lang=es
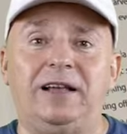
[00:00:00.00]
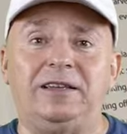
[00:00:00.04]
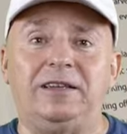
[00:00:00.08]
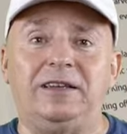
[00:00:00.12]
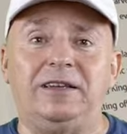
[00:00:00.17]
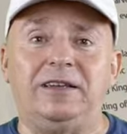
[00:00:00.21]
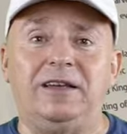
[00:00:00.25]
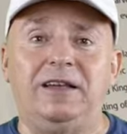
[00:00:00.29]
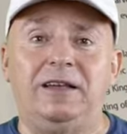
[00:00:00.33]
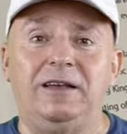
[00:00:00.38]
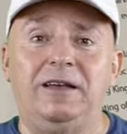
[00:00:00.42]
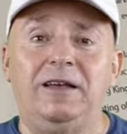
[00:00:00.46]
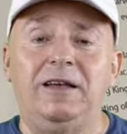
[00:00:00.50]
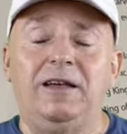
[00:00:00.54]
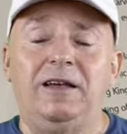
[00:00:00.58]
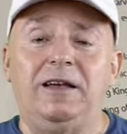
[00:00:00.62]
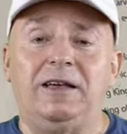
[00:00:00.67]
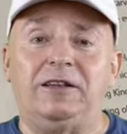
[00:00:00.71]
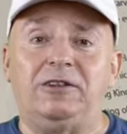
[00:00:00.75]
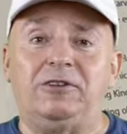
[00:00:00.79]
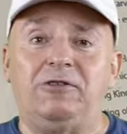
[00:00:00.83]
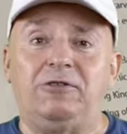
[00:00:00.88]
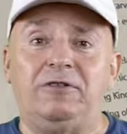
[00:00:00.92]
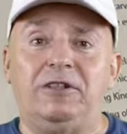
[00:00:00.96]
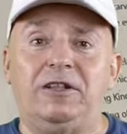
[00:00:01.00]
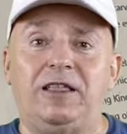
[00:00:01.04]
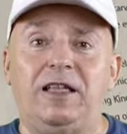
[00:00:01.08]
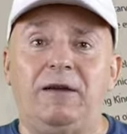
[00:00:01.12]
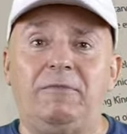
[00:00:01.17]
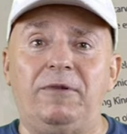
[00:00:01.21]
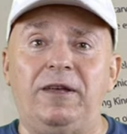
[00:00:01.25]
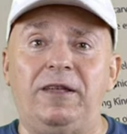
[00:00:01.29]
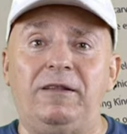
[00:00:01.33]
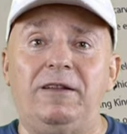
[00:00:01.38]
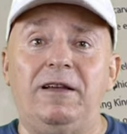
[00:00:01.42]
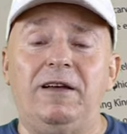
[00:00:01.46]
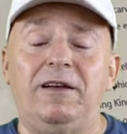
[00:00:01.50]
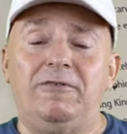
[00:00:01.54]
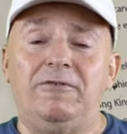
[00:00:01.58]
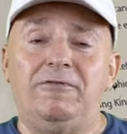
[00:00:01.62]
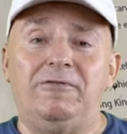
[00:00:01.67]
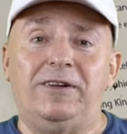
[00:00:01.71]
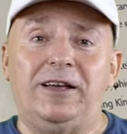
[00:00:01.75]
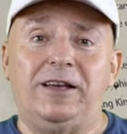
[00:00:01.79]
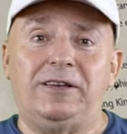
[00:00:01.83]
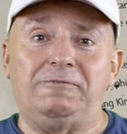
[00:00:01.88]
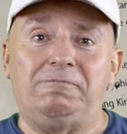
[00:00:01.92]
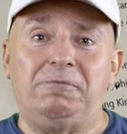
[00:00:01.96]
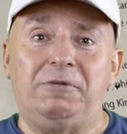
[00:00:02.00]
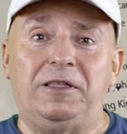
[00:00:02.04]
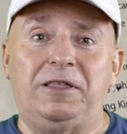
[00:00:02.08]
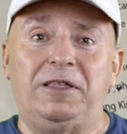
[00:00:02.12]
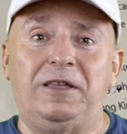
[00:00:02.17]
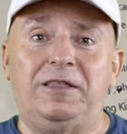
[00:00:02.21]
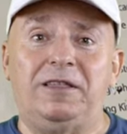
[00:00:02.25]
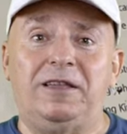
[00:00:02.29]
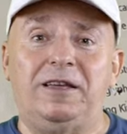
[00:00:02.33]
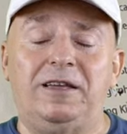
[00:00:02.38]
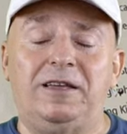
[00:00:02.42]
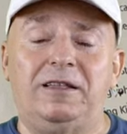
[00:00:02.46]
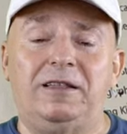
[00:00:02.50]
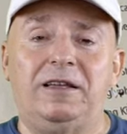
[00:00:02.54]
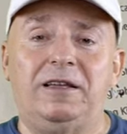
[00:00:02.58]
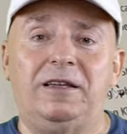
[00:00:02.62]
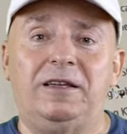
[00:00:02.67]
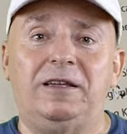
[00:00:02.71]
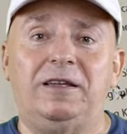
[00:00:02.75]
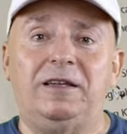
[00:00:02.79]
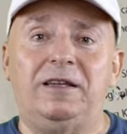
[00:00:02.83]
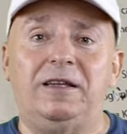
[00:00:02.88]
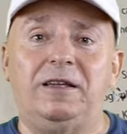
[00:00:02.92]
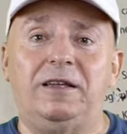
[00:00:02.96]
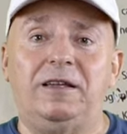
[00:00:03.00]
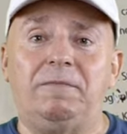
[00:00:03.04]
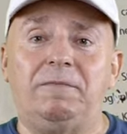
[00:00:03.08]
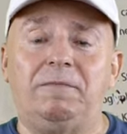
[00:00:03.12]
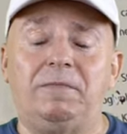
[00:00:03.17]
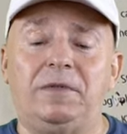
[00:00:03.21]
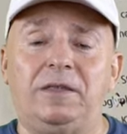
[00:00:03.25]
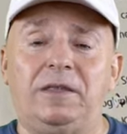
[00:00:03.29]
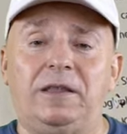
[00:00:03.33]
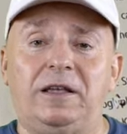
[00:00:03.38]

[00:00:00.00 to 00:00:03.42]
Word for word: Así que esconde también una especie de... Eh,